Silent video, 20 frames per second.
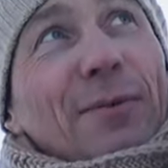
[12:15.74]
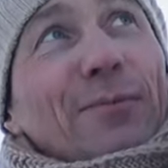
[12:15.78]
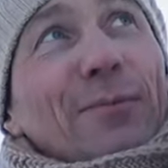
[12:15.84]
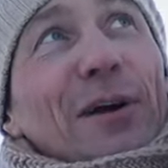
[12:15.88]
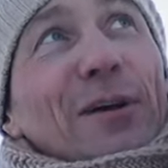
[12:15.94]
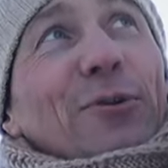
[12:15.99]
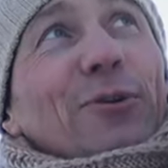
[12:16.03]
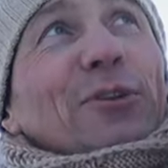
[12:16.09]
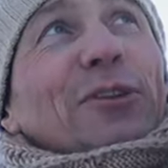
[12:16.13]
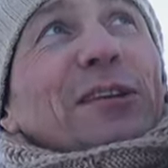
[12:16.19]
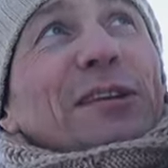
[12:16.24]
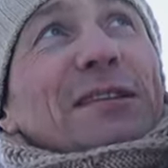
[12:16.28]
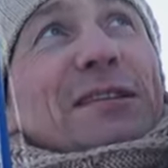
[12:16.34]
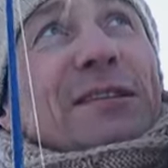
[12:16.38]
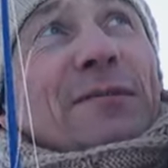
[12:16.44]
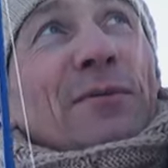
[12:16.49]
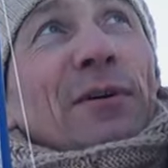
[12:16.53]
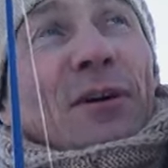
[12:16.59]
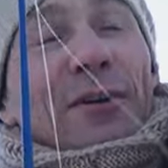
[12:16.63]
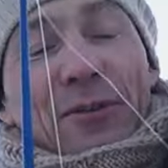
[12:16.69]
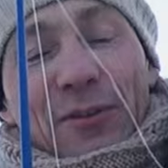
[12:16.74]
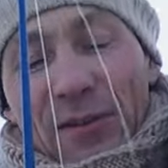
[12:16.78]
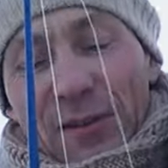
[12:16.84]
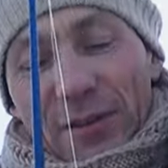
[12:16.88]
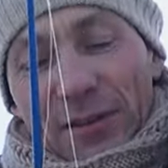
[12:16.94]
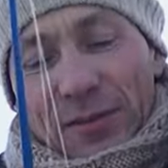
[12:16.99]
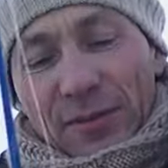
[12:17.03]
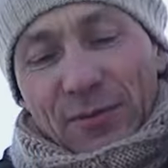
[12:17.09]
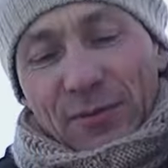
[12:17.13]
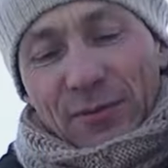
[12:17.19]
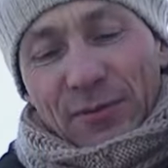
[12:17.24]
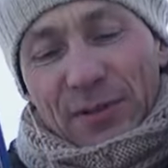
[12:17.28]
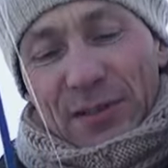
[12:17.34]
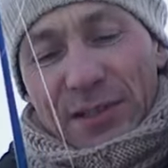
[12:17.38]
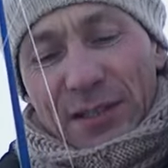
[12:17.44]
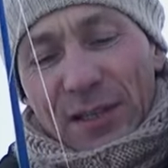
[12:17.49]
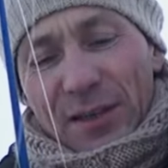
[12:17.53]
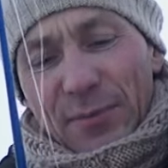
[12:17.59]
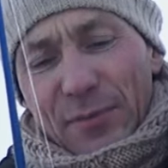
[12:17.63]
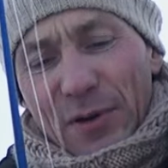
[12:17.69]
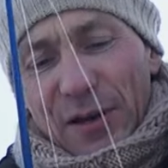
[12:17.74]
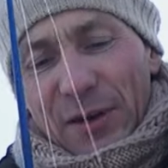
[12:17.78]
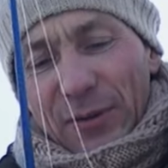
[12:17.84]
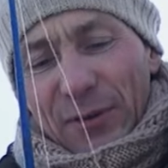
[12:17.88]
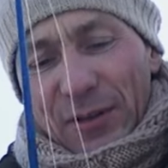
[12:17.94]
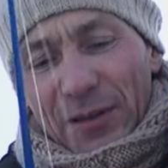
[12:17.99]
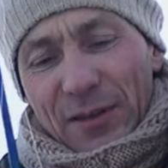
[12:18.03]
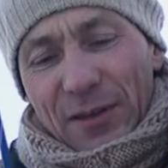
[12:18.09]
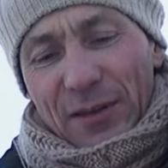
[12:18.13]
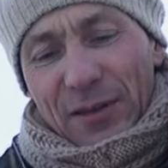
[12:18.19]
бородки снимают, ну, загибают